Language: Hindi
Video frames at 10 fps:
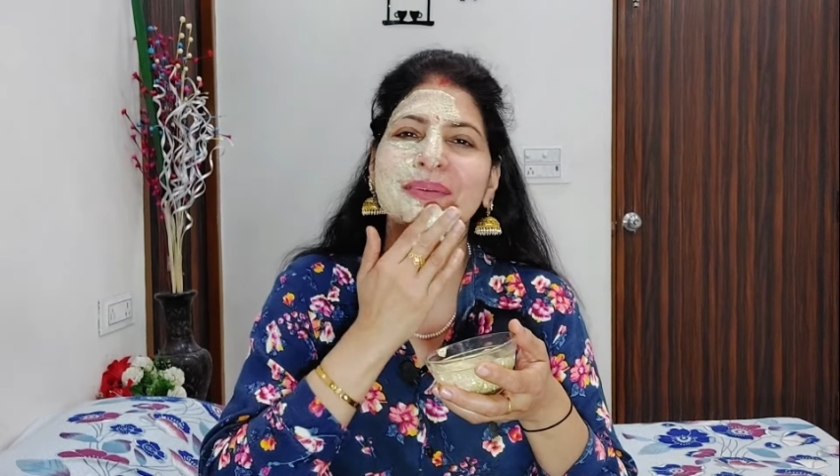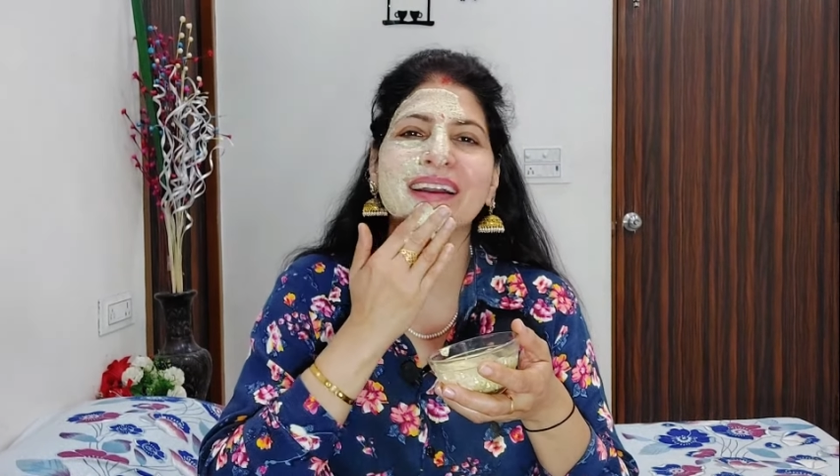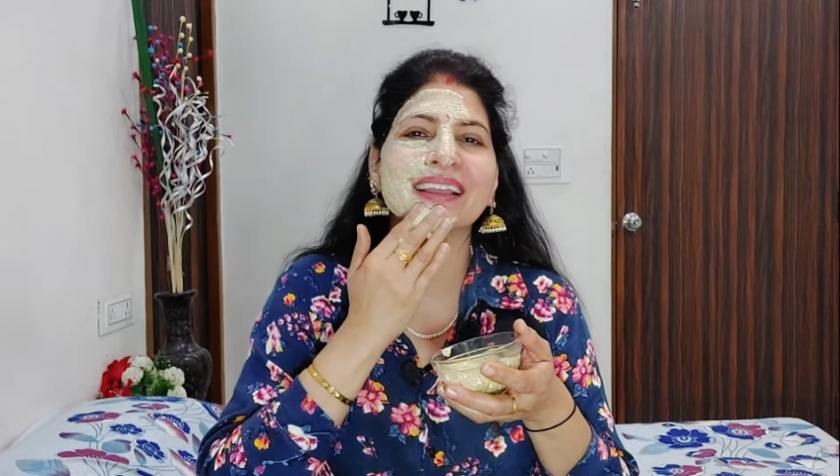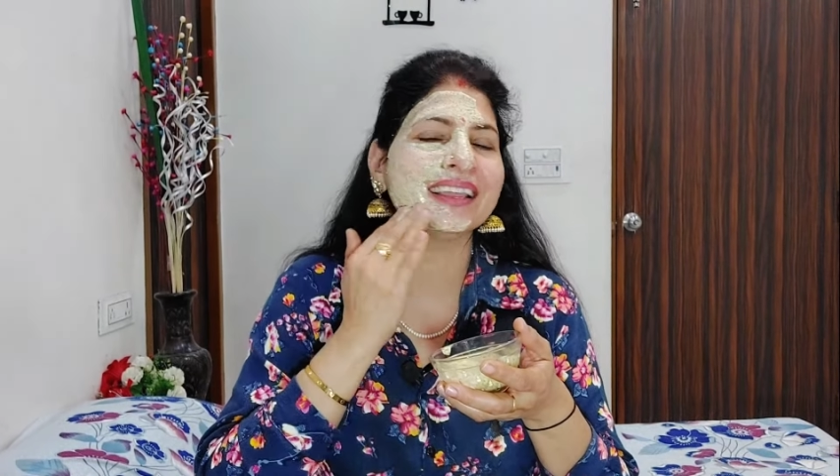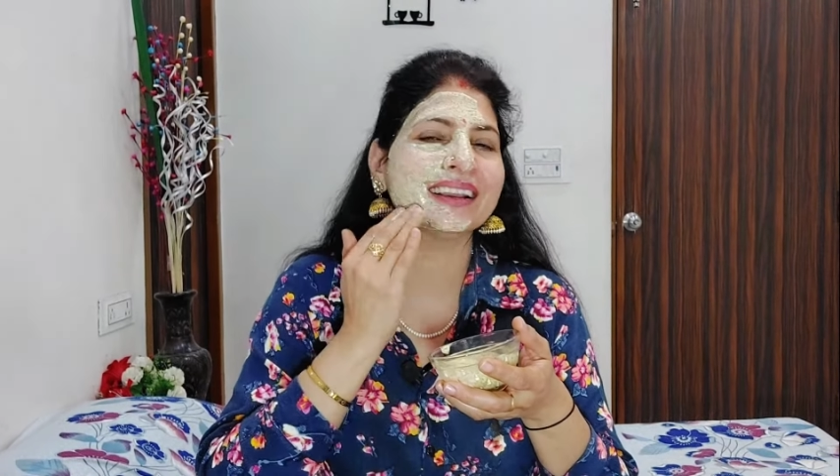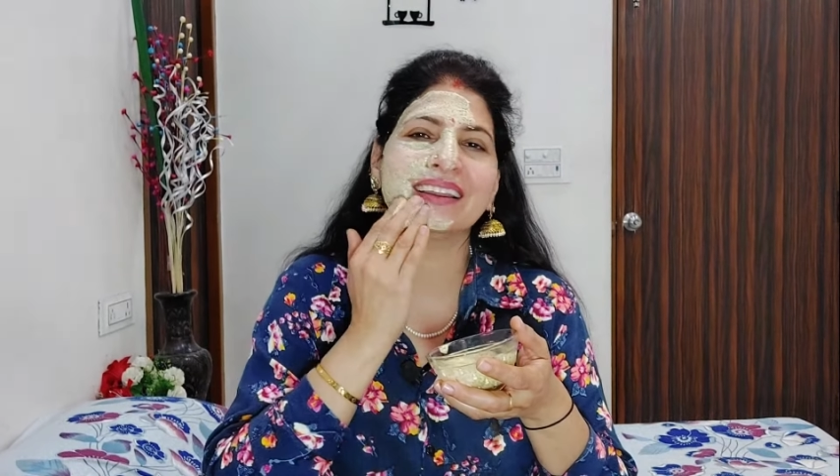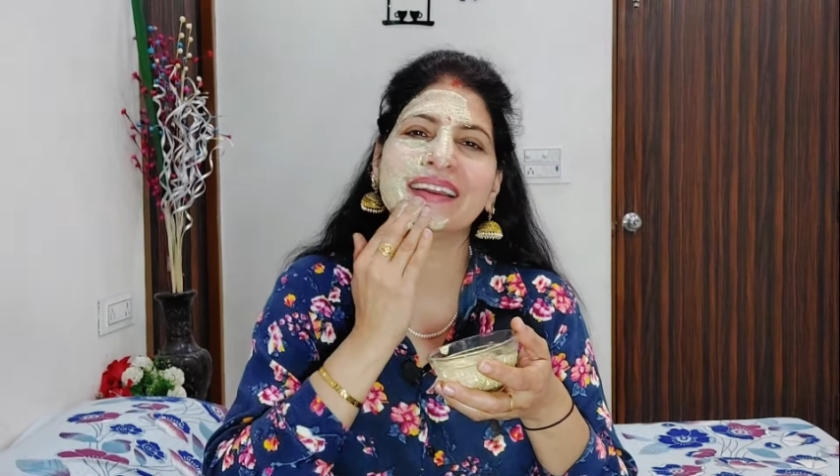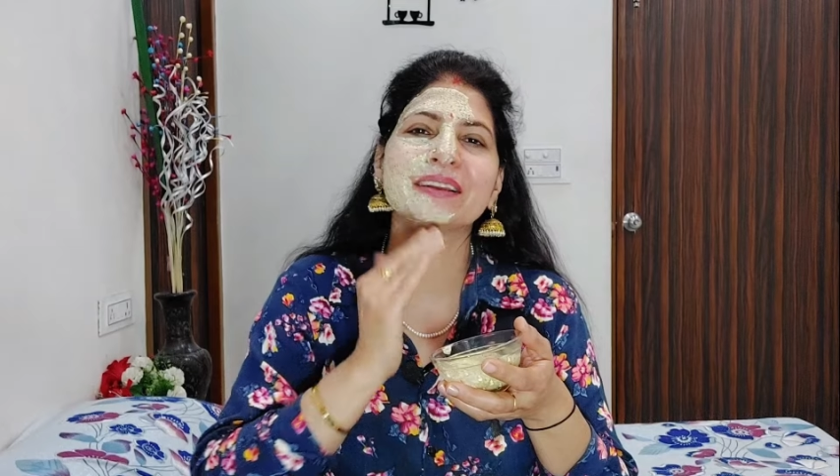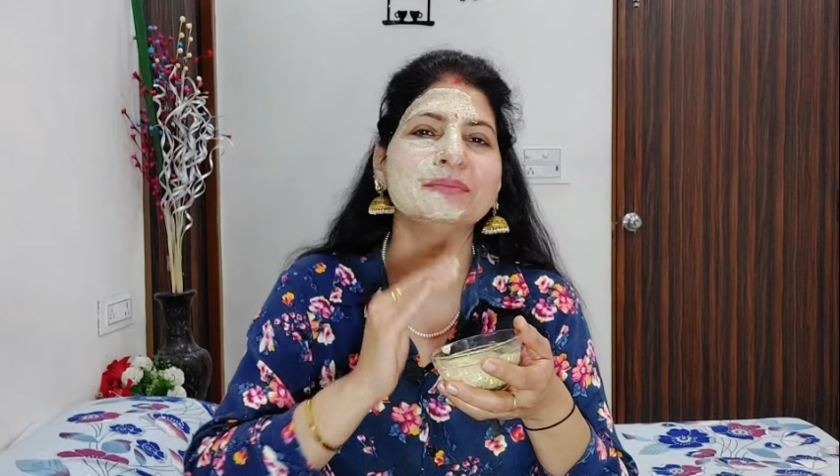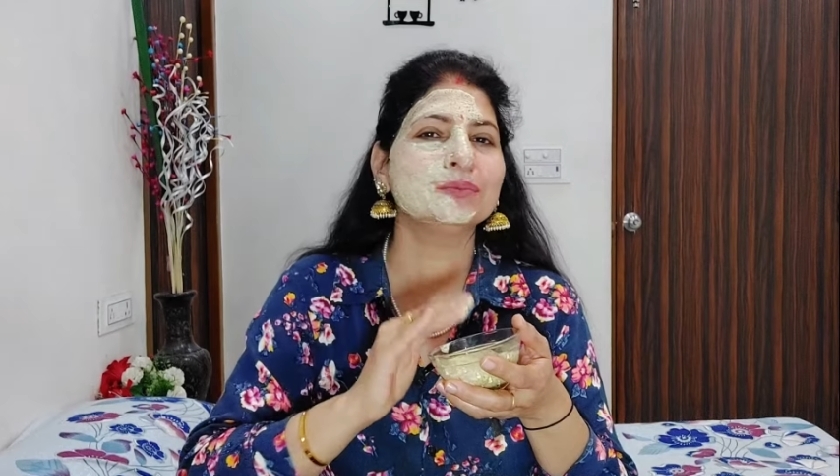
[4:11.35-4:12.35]
एक लाइक
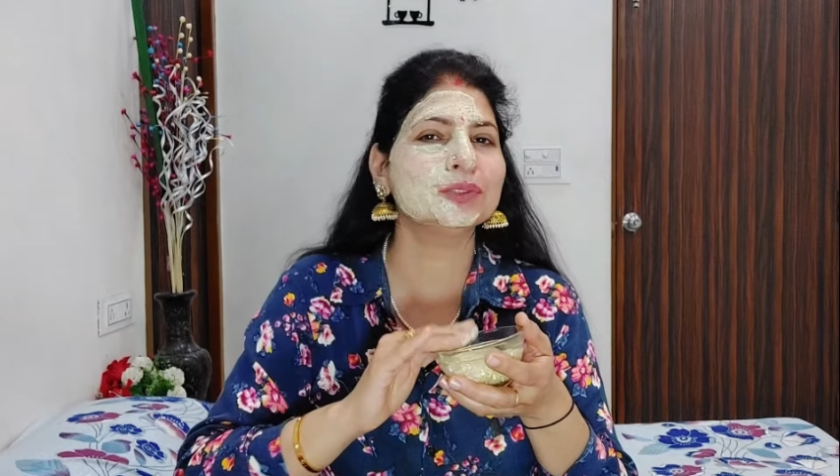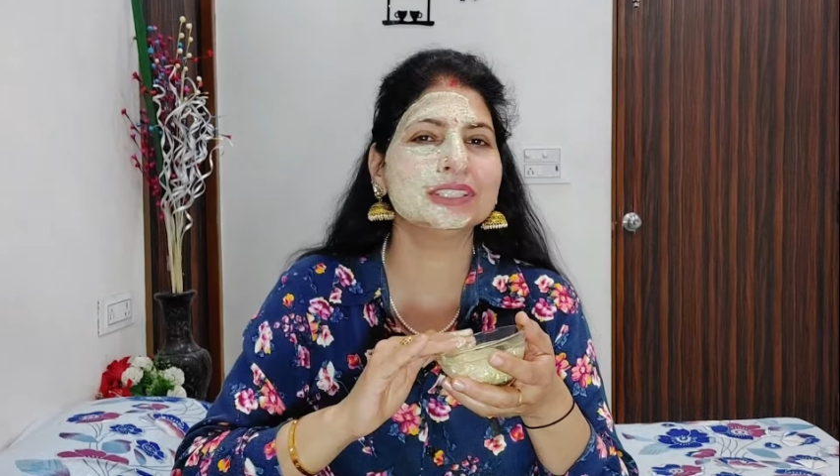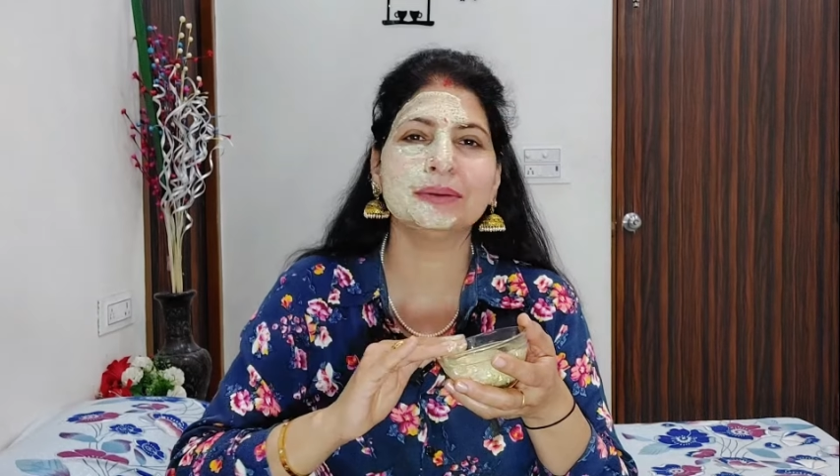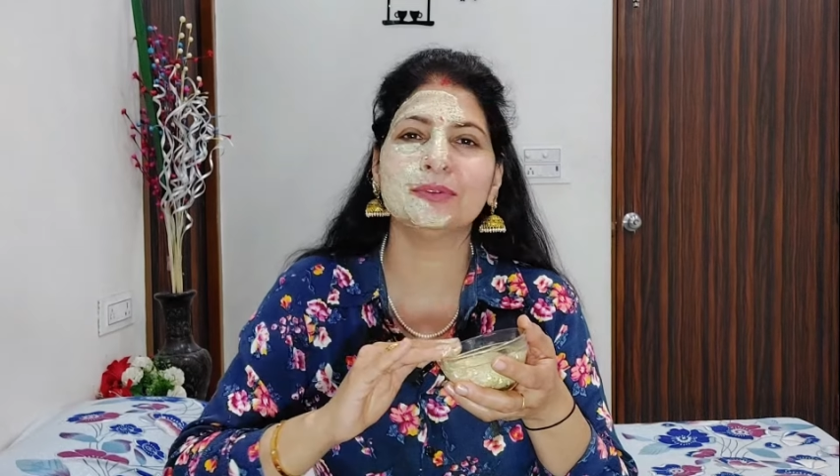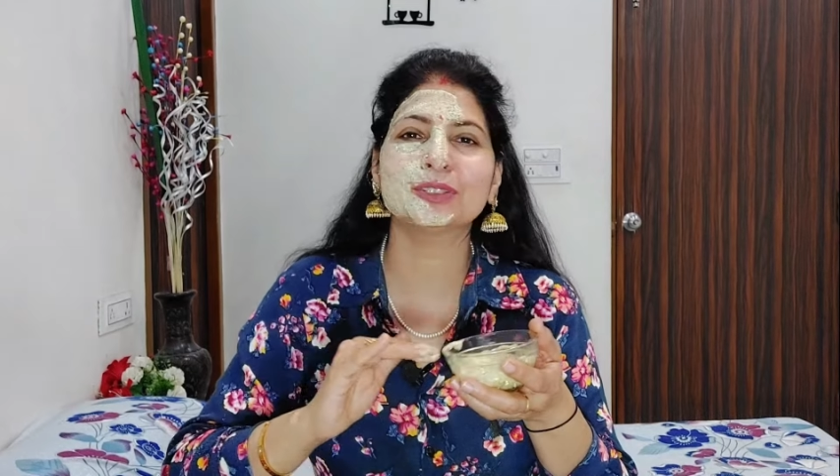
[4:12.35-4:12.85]
मुझे बहुत